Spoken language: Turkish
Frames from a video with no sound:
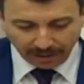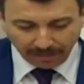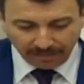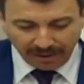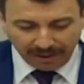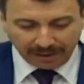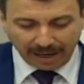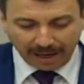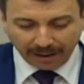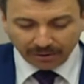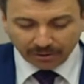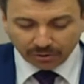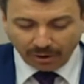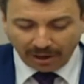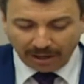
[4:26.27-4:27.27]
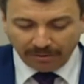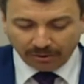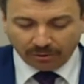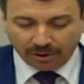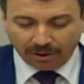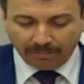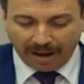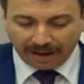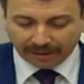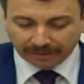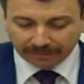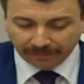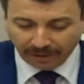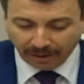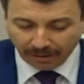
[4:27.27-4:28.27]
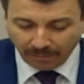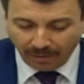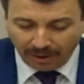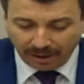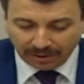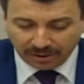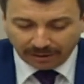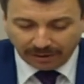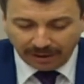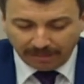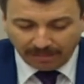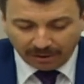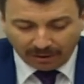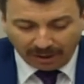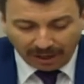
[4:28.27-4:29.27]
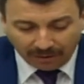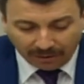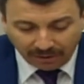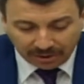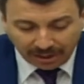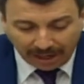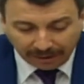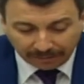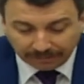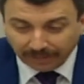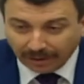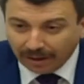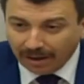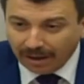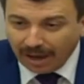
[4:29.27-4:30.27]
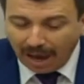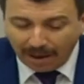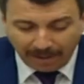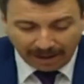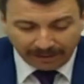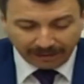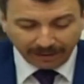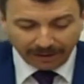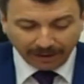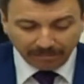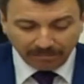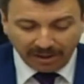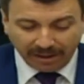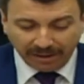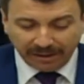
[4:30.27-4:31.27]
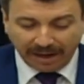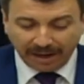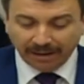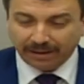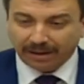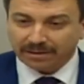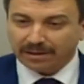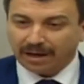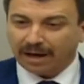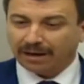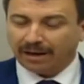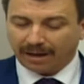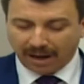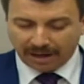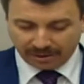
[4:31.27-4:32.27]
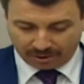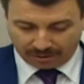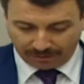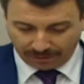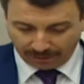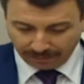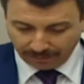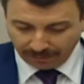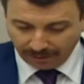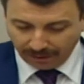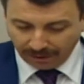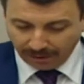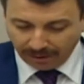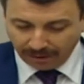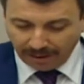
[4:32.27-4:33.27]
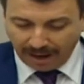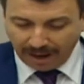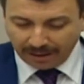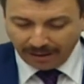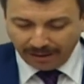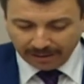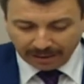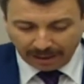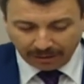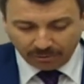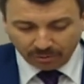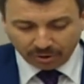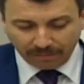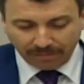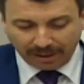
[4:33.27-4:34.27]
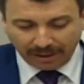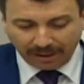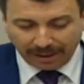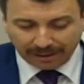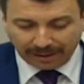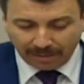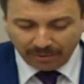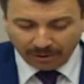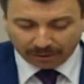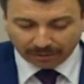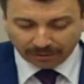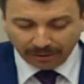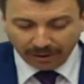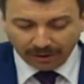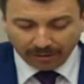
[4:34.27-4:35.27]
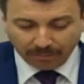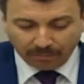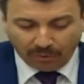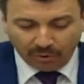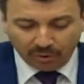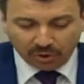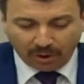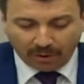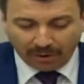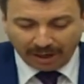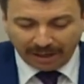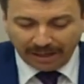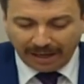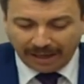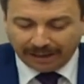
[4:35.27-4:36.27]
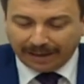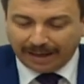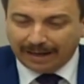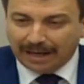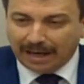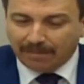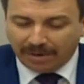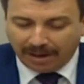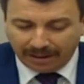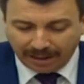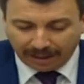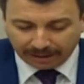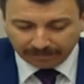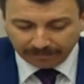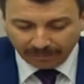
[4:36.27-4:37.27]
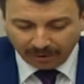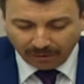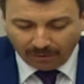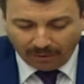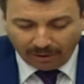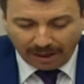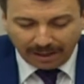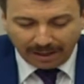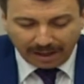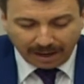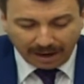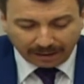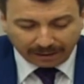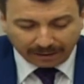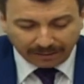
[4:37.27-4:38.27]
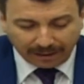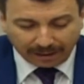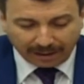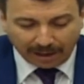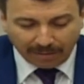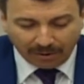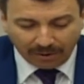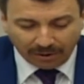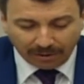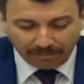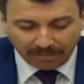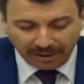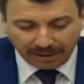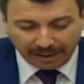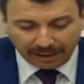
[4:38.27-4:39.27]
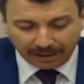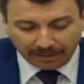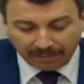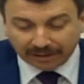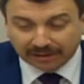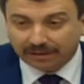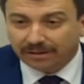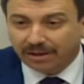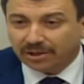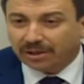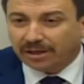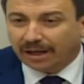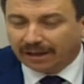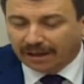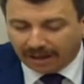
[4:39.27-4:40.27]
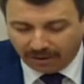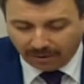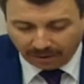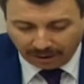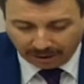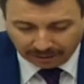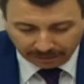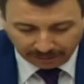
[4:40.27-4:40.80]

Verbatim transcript: Bir de şöyle bir durum var. Böyle ciddi bir olay olunca hemen bir yayın yasağı kararı çıkıyor. Yani insan düşünmeden edemiyor. Bunca olayı engelleyemeyenler, olaylar hakkında kamuoyunun bilgi edinmesini niçin engelliyorlar?